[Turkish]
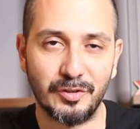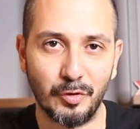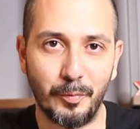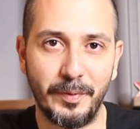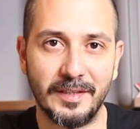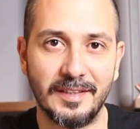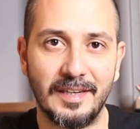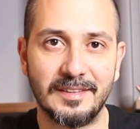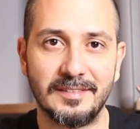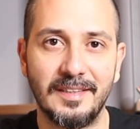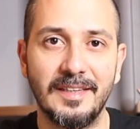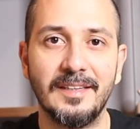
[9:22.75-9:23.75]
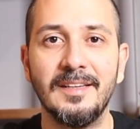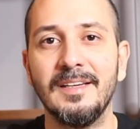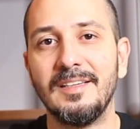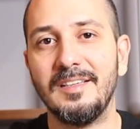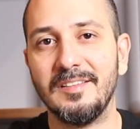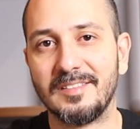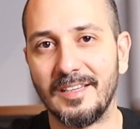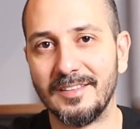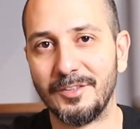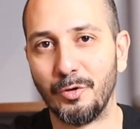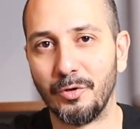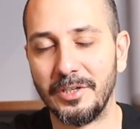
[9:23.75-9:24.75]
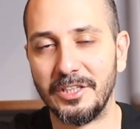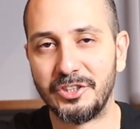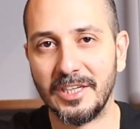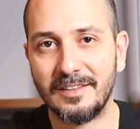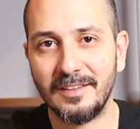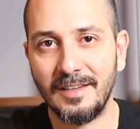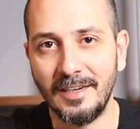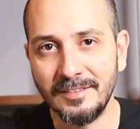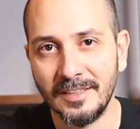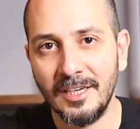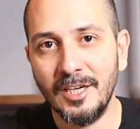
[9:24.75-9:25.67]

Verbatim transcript: sohbetlerle insanları oraya çektiler.